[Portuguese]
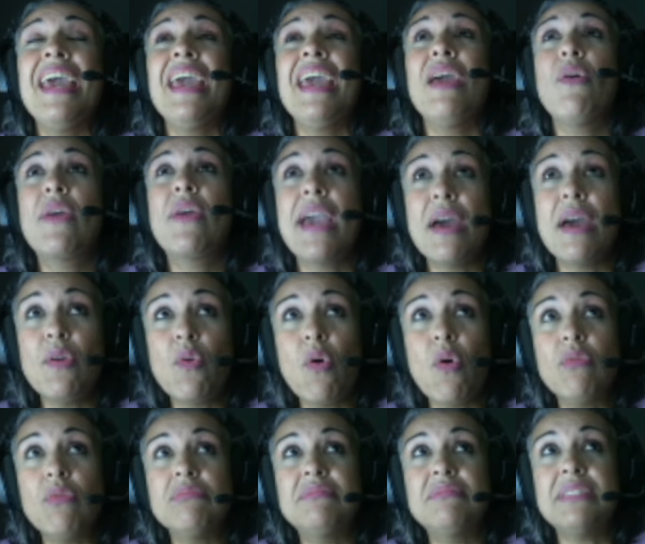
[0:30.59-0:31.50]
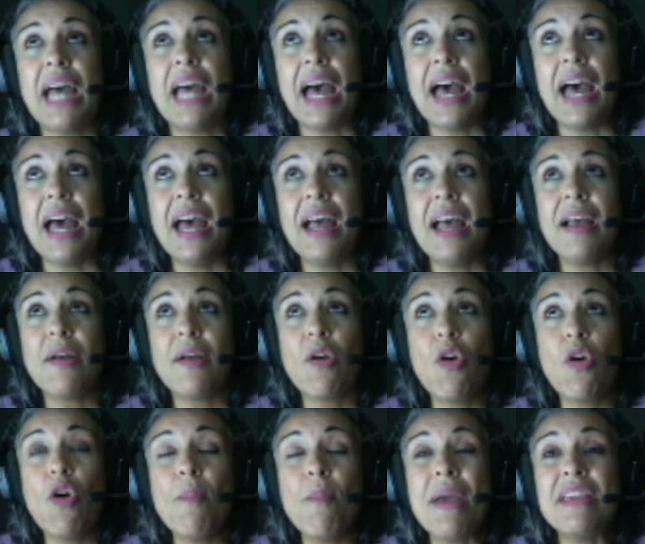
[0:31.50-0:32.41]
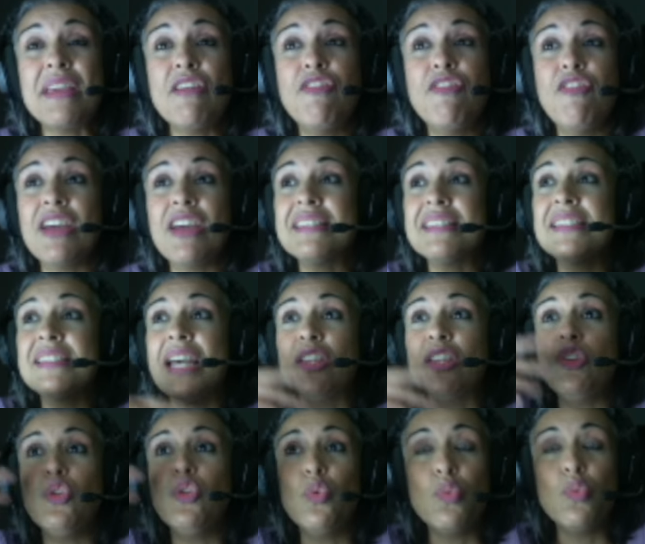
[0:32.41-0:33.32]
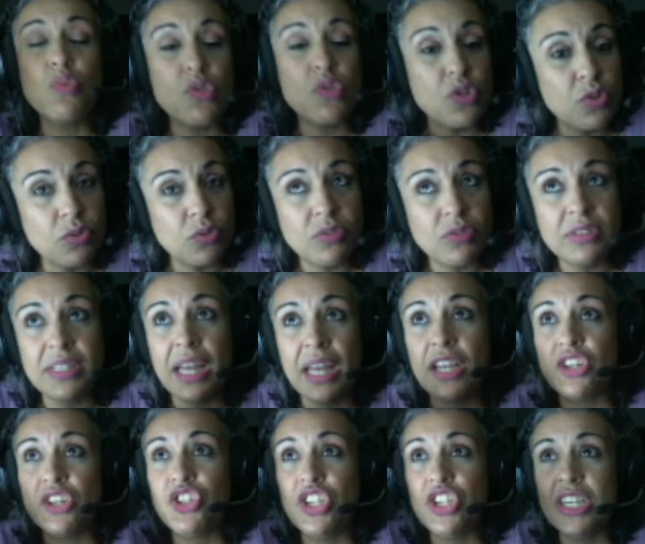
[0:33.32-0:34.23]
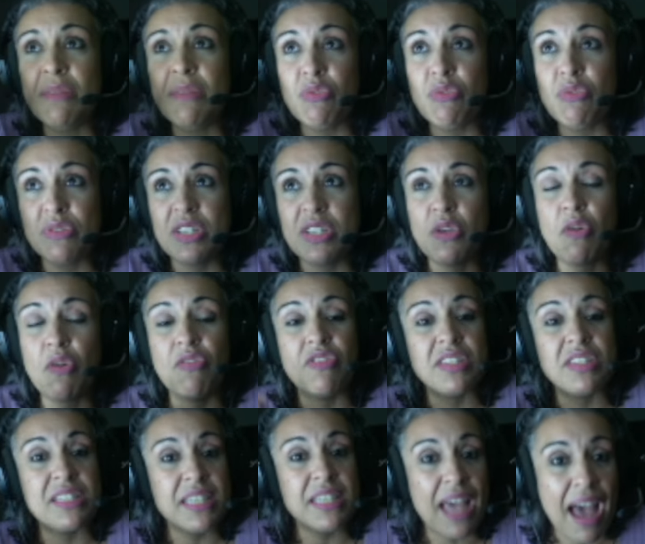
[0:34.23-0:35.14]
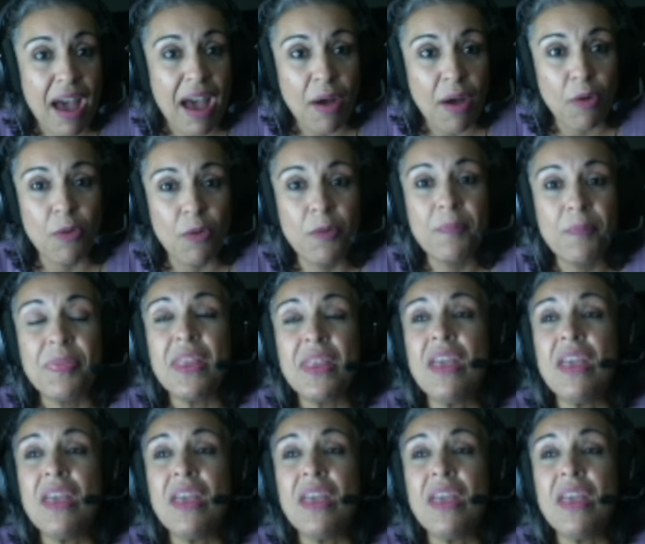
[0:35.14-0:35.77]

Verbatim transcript: Eu quero contar como é que foi esse anúncio da Gig Music oficial,